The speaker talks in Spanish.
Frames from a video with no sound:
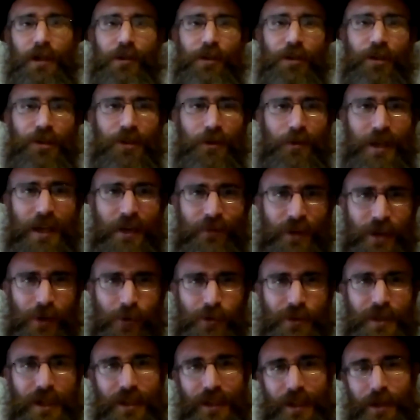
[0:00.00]
No sobre la
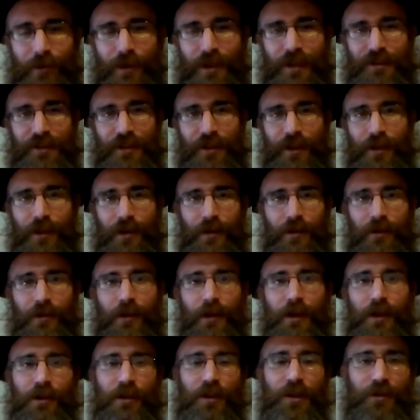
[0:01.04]
facultad que van a
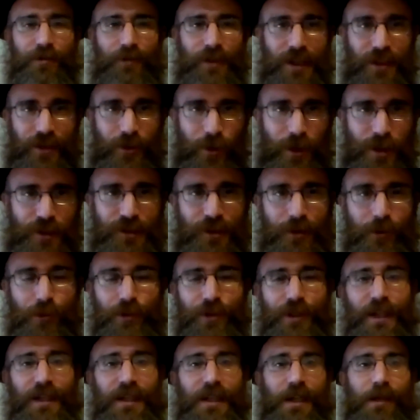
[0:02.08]
seguir, no sobre la escuela
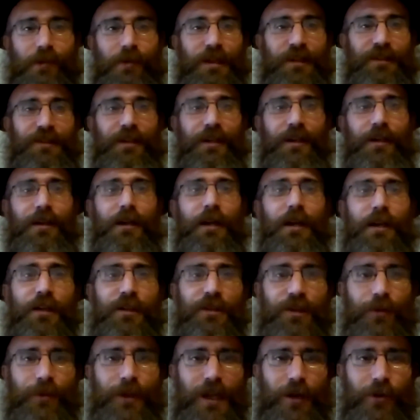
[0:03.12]
secundaria que van a seguir,
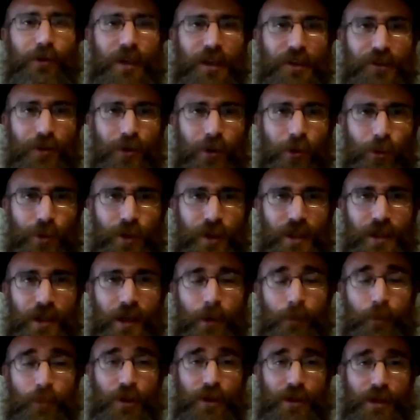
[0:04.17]
sobre la educación
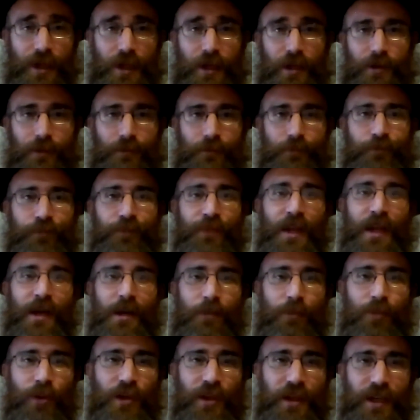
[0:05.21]
judía. ¿Por qué?
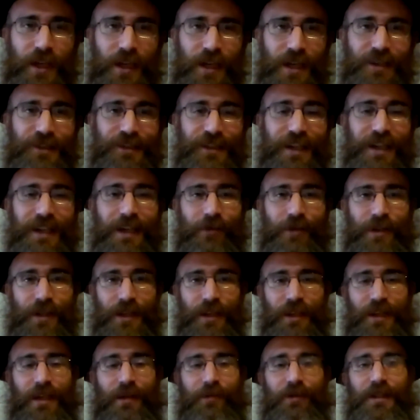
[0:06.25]
Porque esa es la
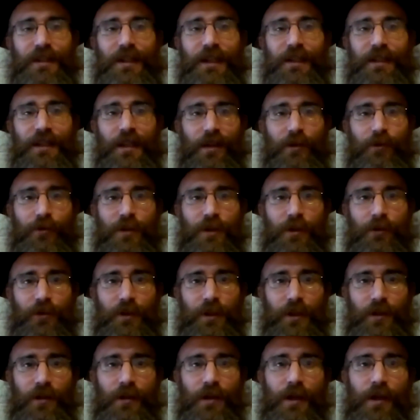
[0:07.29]
verdadera vitalidad de un
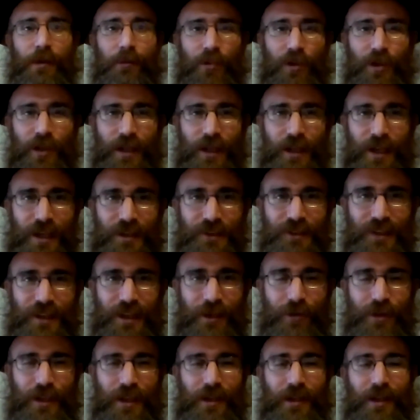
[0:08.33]
yodí Porque ese es
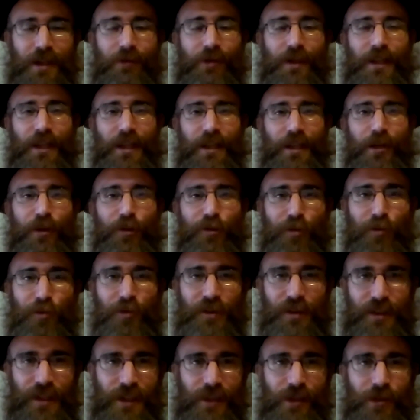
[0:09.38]
el verdadero
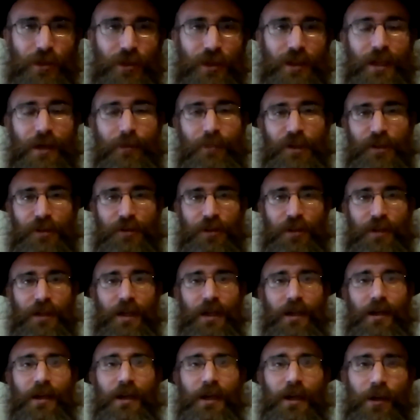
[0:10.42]
sustento de la
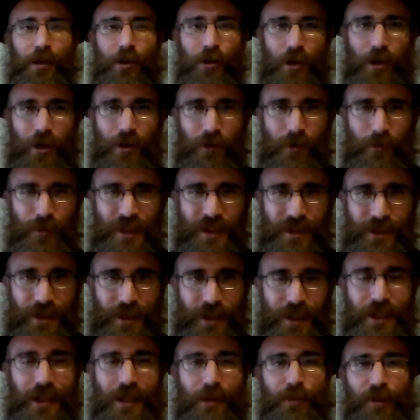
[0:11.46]
persona, lo que lo va a
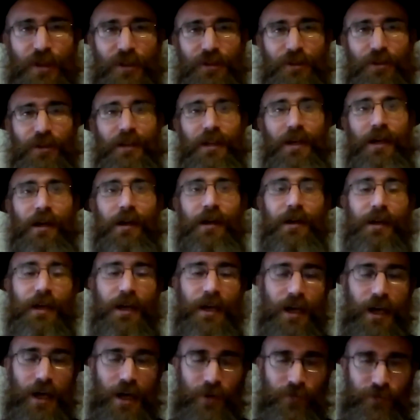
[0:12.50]
mantener a la persona
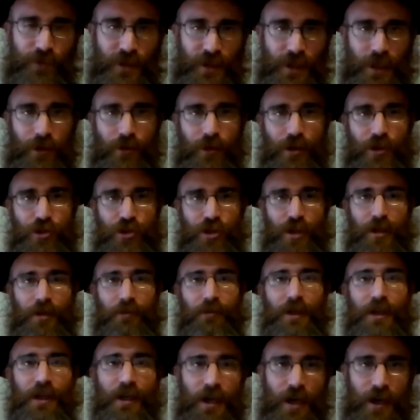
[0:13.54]
aferrado a
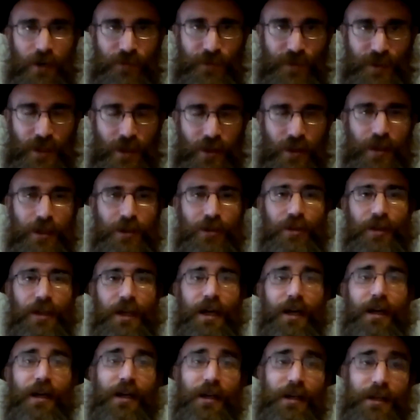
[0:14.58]
Shem, aferrado a la
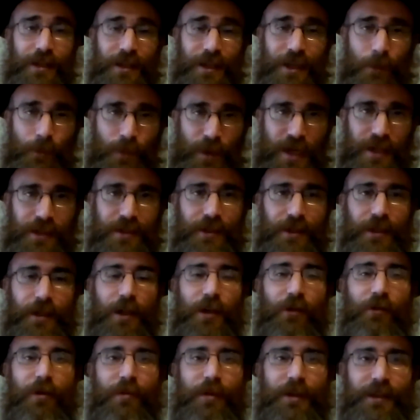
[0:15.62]
Torah, y en la
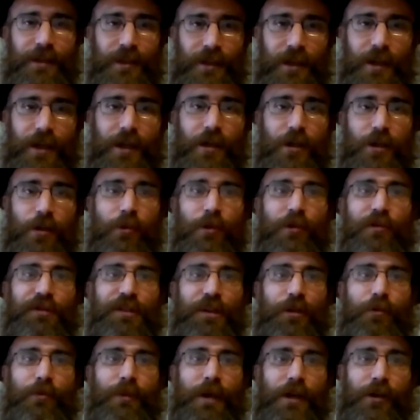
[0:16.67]
práctica lo va a mantener como un
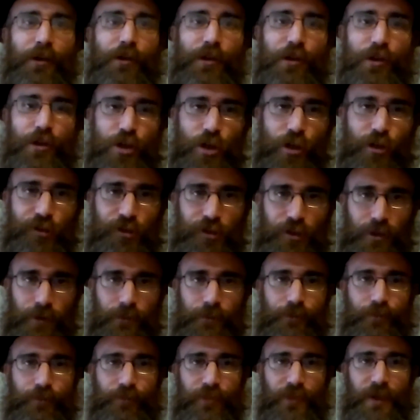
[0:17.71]
ser humano
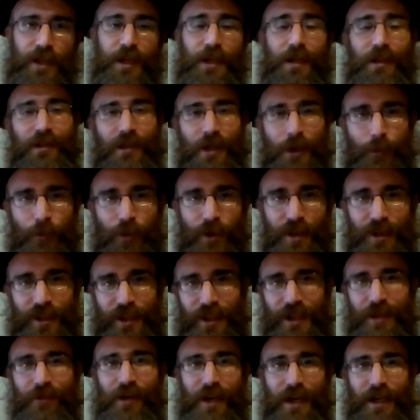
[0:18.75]
dichoso. Después
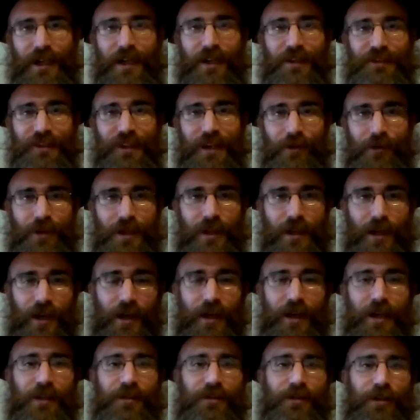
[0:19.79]
de qué va a ganarse la
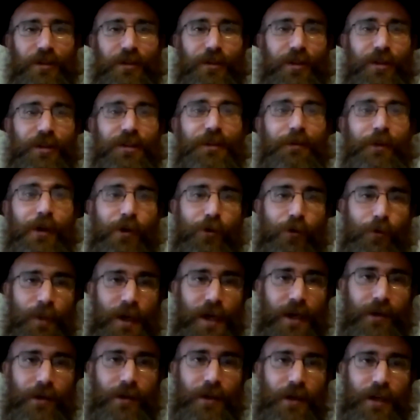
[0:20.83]
vida, esto Dios se va a
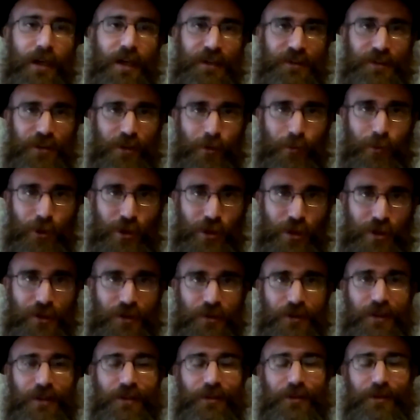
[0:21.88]
ocupar. Así como Dios
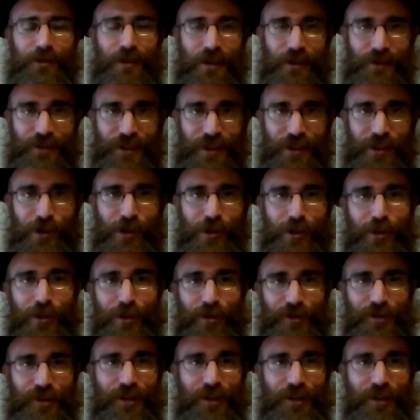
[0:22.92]
es el, el Señor de los